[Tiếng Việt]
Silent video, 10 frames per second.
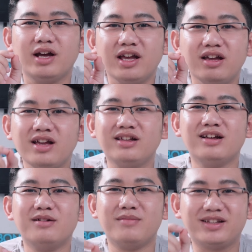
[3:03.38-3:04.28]
i ích
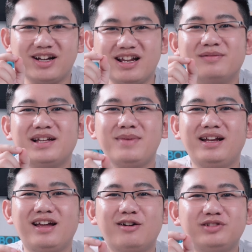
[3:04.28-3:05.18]
mà thời điểm ra mắt
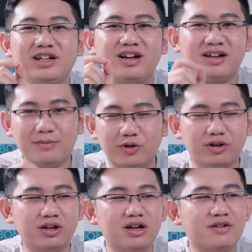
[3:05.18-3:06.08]
lờ giê G năm rồi.
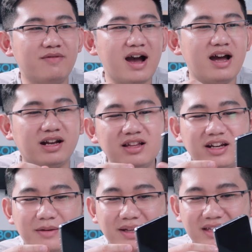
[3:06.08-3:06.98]
Và đến thời
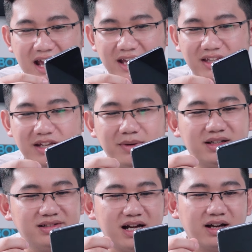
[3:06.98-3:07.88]
điểm hiện tại ấy, thì mình
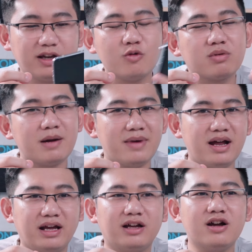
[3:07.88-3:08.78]
thấy rằng cái cụm
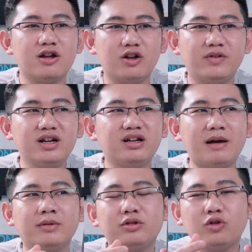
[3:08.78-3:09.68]
camera này nó vẫn đã
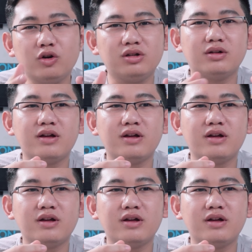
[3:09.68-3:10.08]
làm tốt.